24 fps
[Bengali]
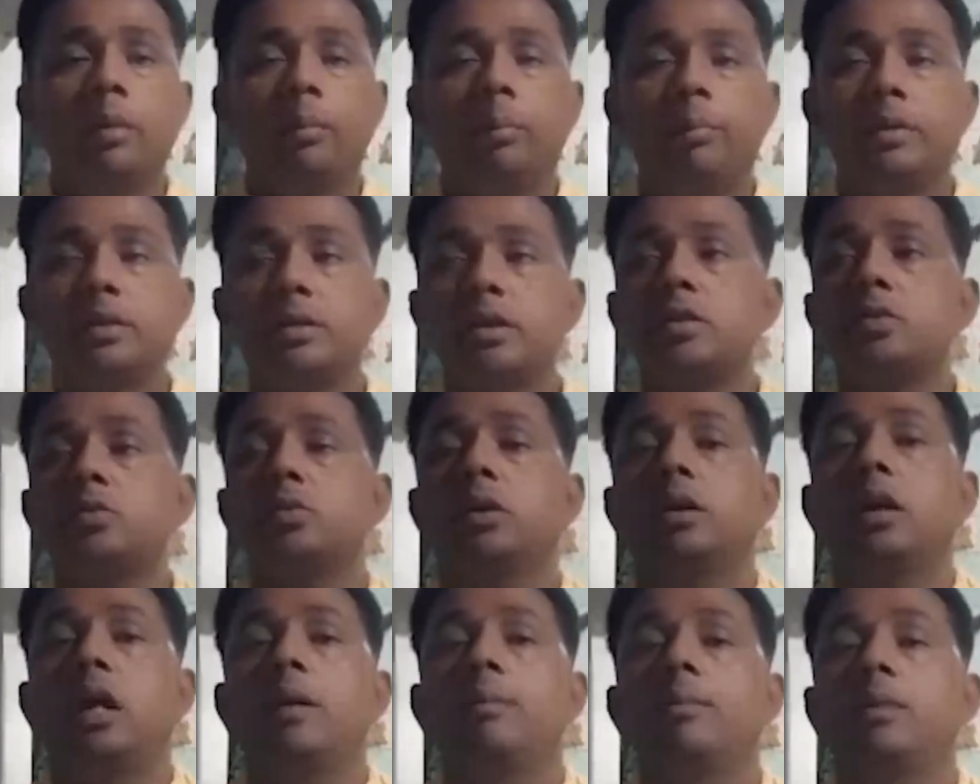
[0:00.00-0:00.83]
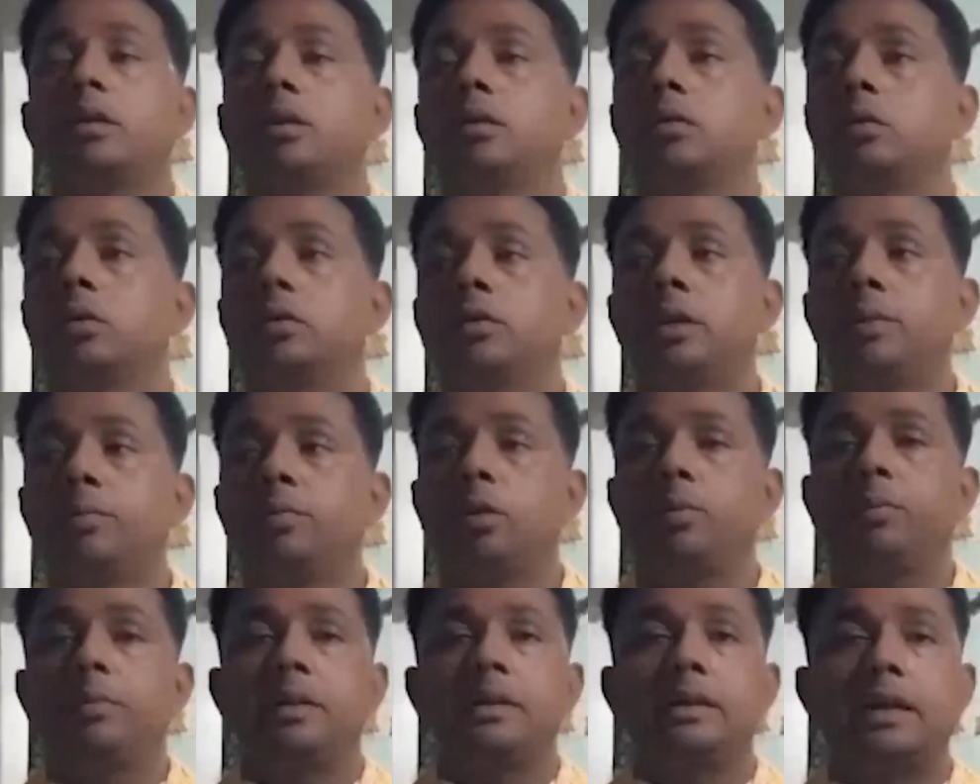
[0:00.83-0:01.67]
বিশেষ করে আমাদের লক্ষ্মীপুর
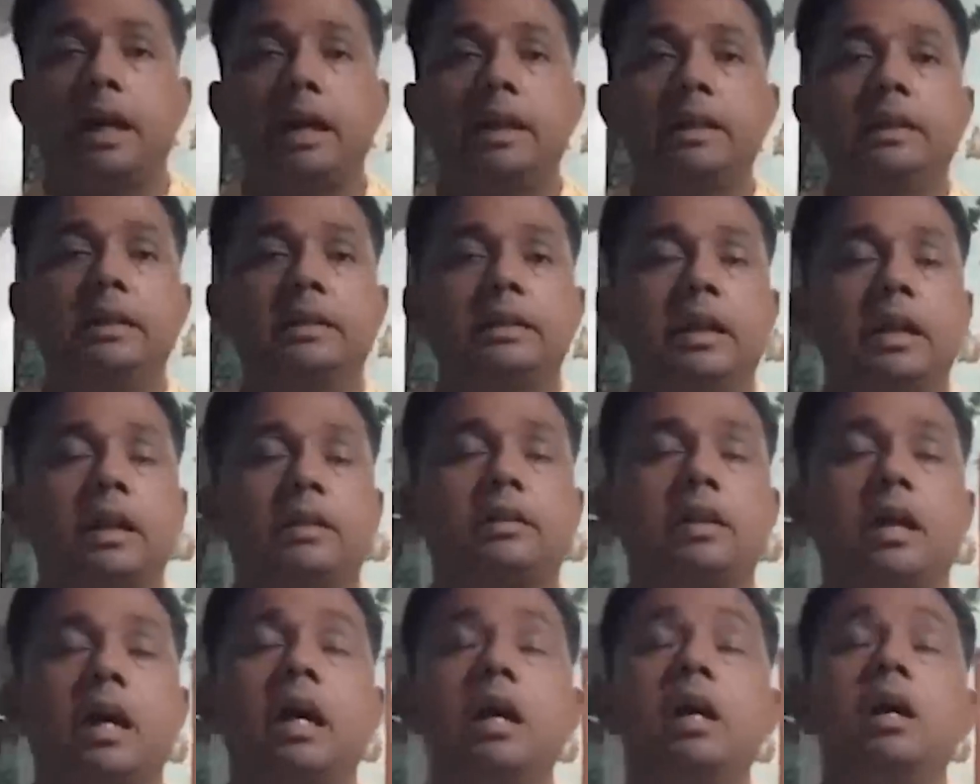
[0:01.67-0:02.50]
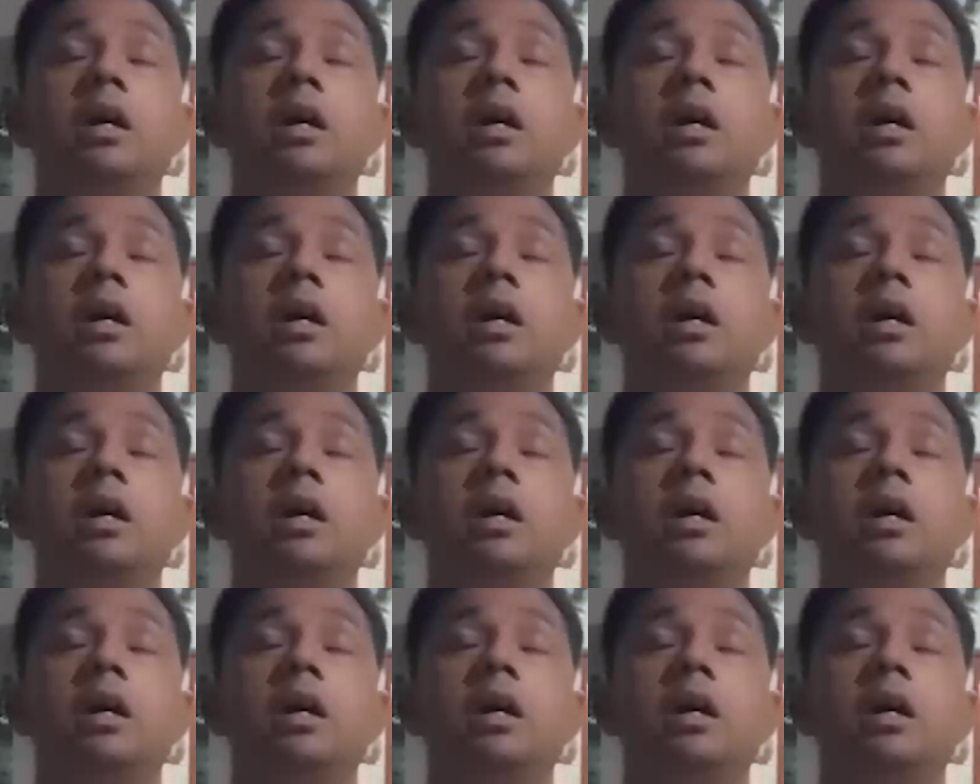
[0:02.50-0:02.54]
বৃন্দাকানিতে একটা